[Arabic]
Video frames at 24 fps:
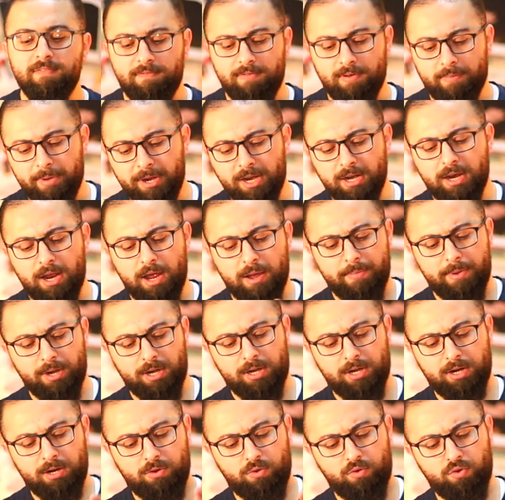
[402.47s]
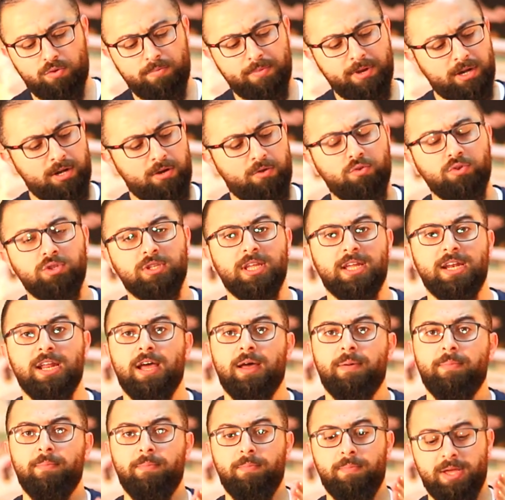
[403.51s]
فمرة مرة كل مرة كنت أنا
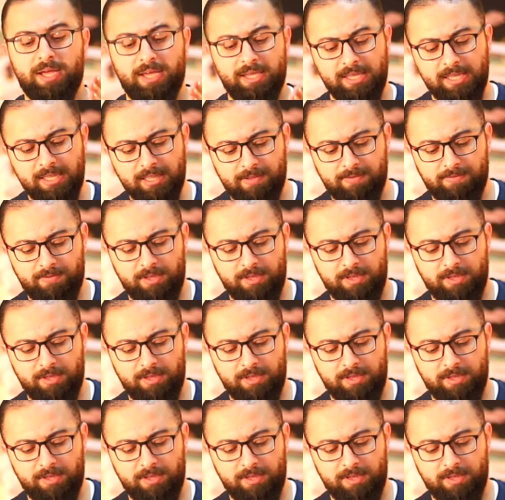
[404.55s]
عم بعيد